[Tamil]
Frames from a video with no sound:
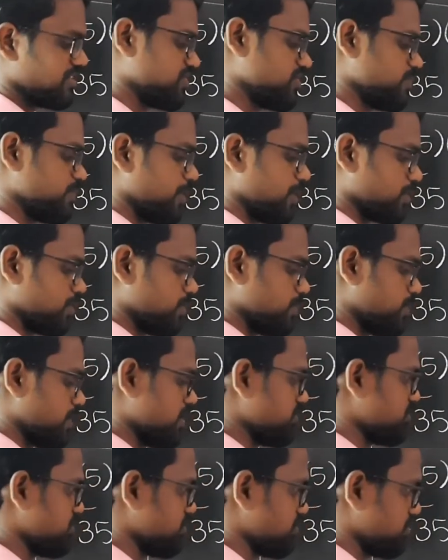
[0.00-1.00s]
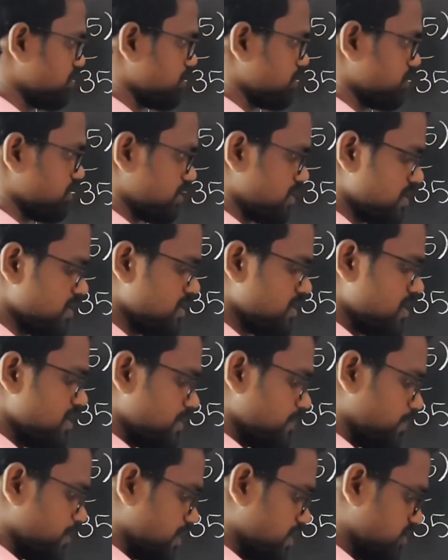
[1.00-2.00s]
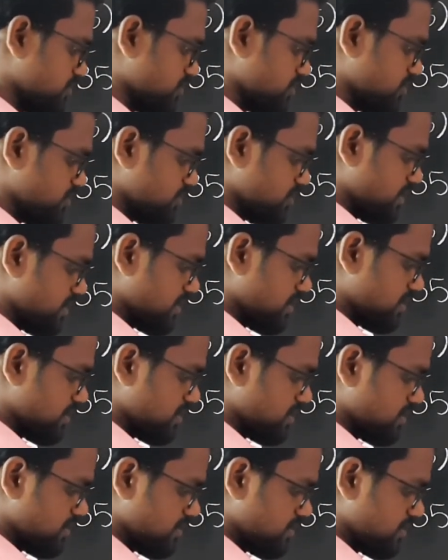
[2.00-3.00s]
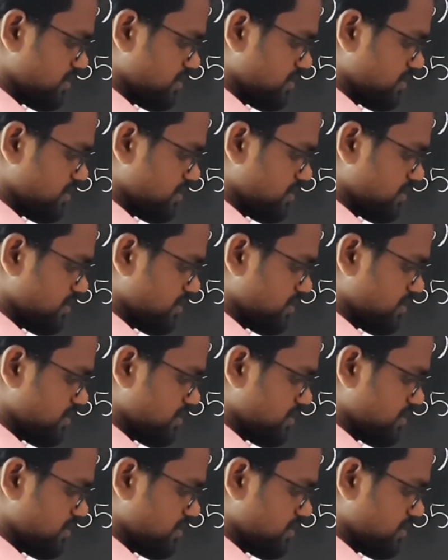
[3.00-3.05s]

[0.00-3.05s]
சிக்ஸ் பார்க்கணும் பாயிண்ட் சிக்ஸ் ஜீரோனா பாயிண்ட் சிக்ஸ் ஜீரோ எங்கே இருக்கு